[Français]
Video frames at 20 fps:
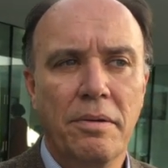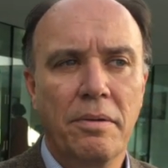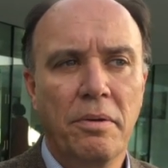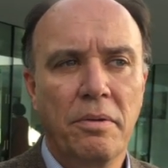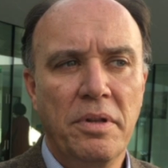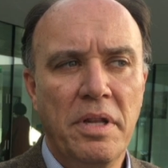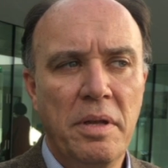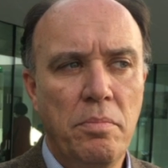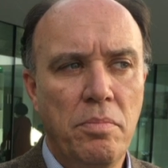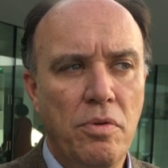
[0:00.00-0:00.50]

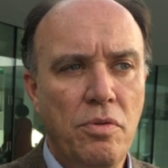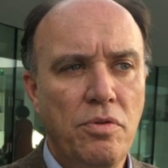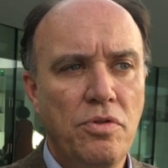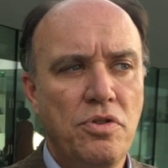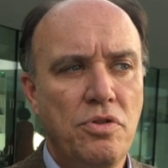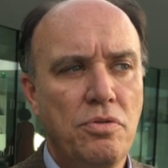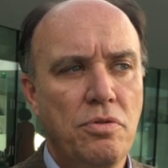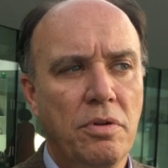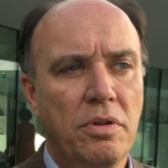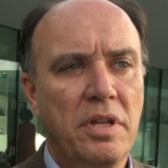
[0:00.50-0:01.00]
on n'est plus
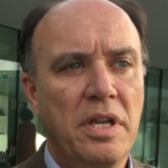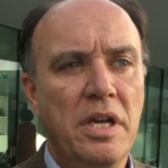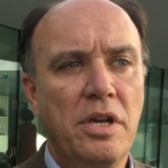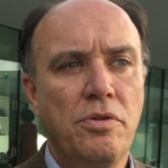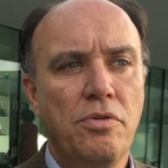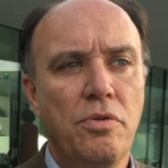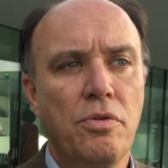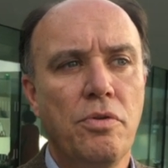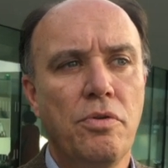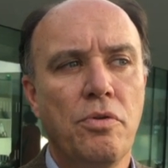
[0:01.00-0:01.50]
sur des
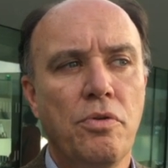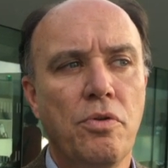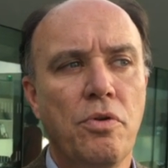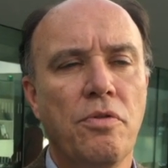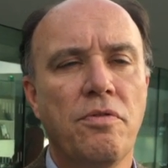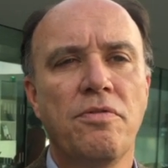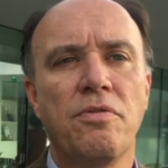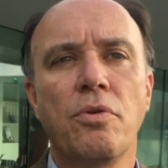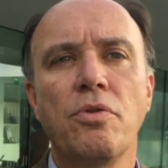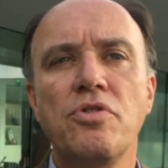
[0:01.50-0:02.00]
lieux
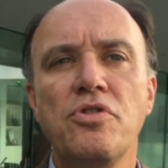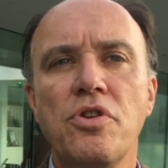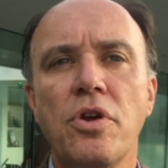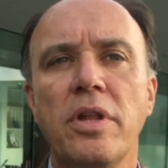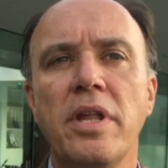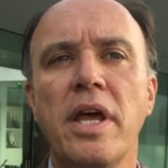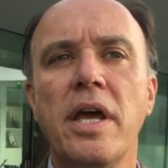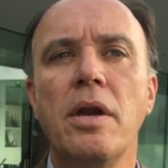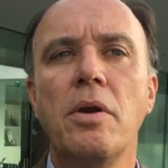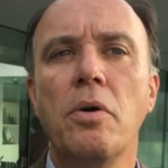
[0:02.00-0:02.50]

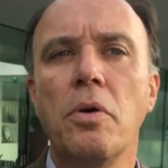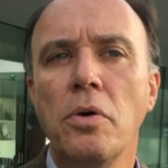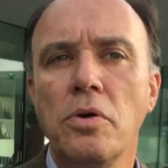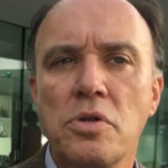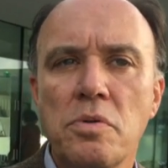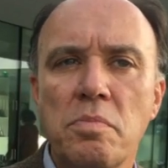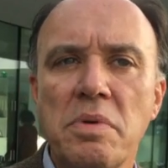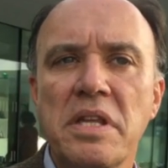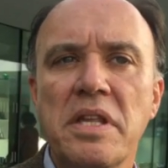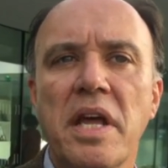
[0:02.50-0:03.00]
fonctionnels,
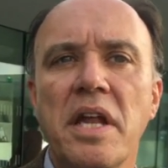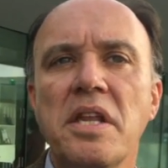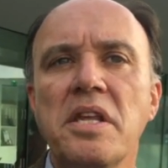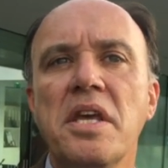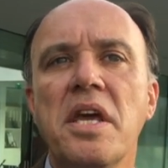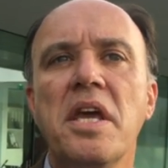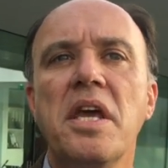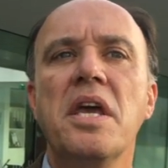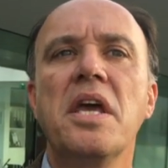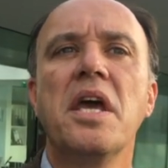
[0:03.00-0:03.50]

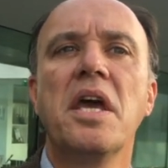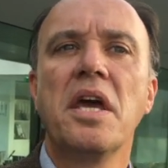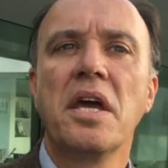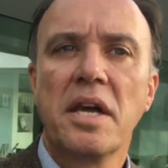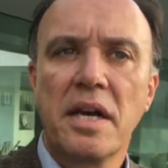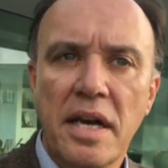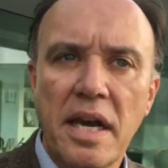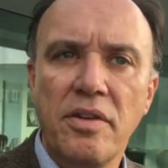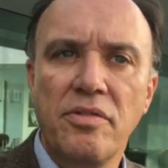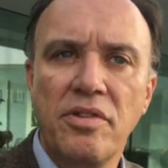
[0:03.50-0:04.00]
hospitaliers,
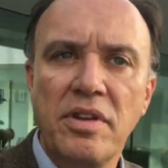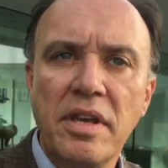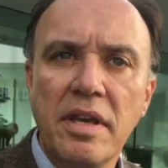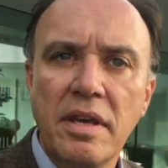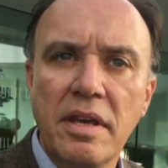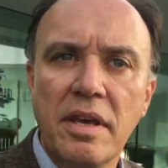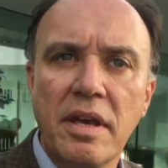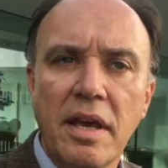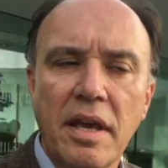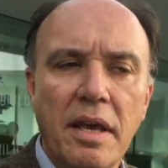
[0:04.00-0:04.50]

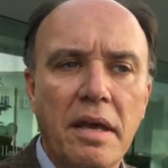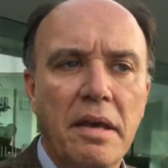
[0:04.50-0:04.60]
classiques.